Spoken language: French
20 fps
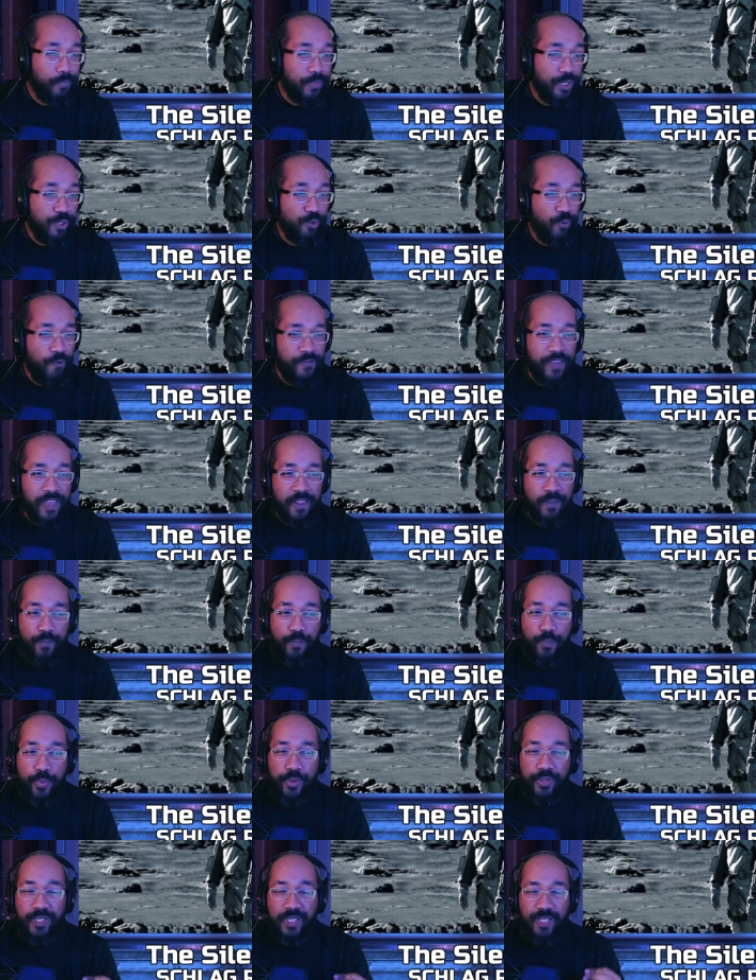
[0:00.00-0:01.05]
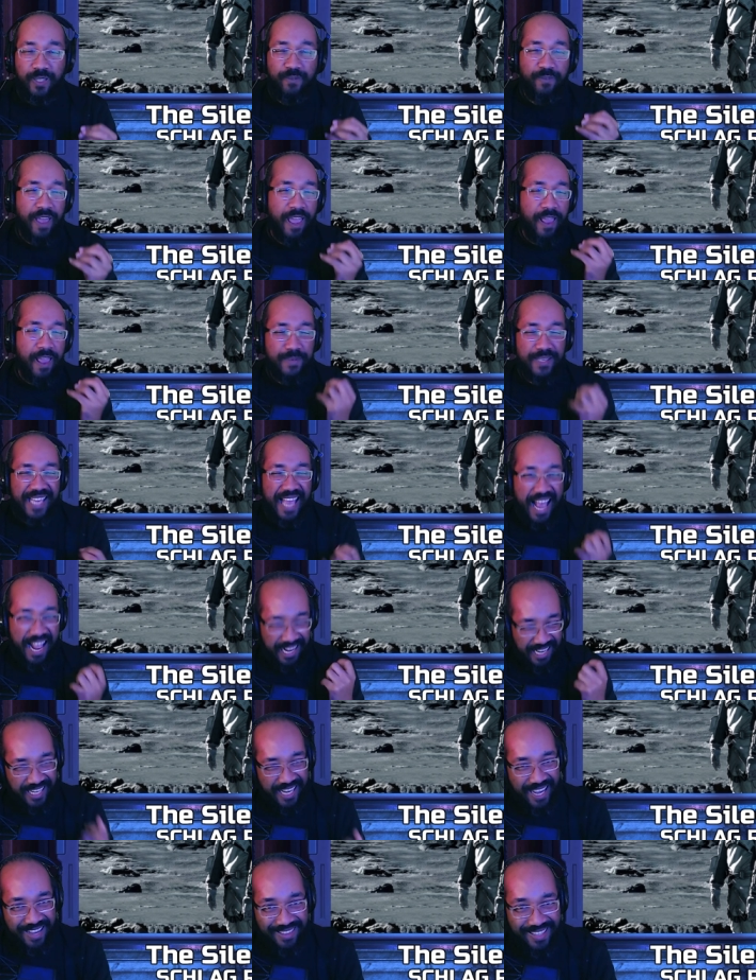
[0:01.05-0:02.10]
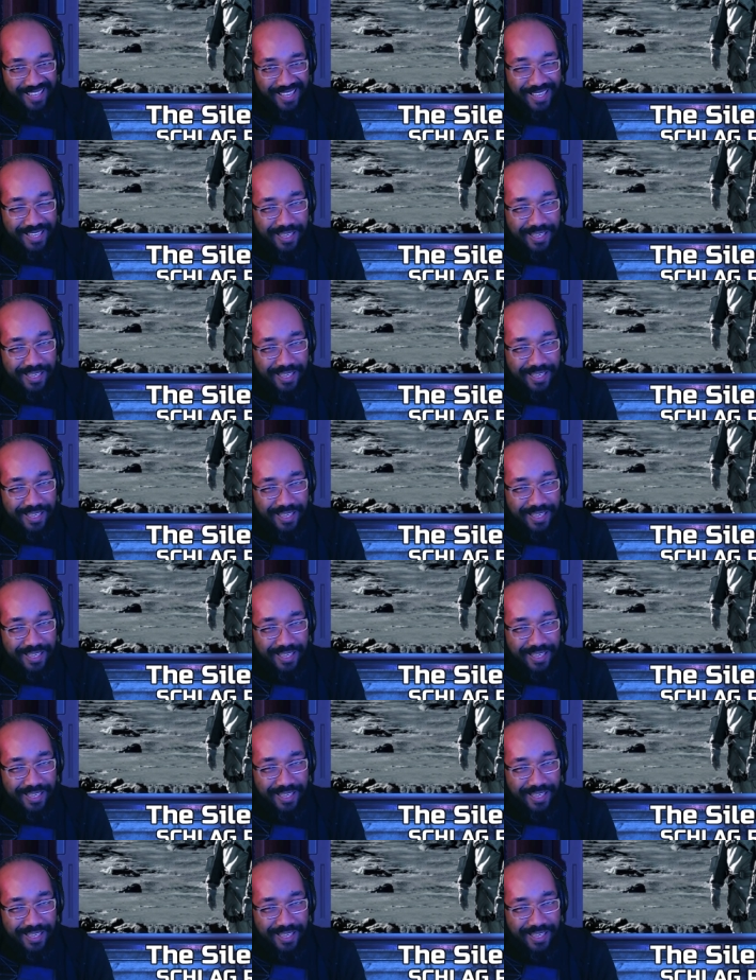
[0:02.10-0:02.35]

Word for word: mais je trouve qu'il y a une petite vibes alien